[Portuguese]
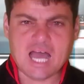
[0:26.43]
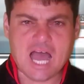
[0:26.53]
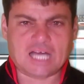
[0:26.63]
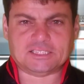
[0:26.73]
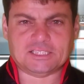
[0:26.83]

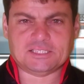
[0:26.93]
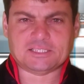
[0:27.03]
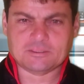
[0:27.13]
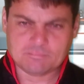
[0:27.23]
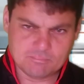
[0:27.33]

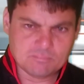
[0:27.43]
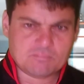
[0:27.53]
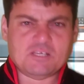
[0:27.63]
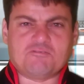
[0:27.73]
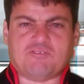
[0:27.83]
ágeis
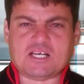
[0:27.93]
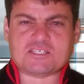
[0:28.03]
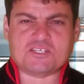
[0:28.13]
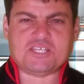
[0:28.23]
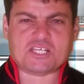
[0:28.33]
e
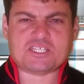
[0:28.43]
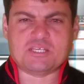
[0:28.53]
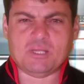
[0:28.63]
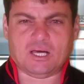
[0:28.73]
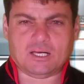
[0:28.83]
fáceis de
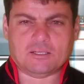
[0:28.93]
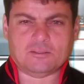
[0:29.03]
assimilar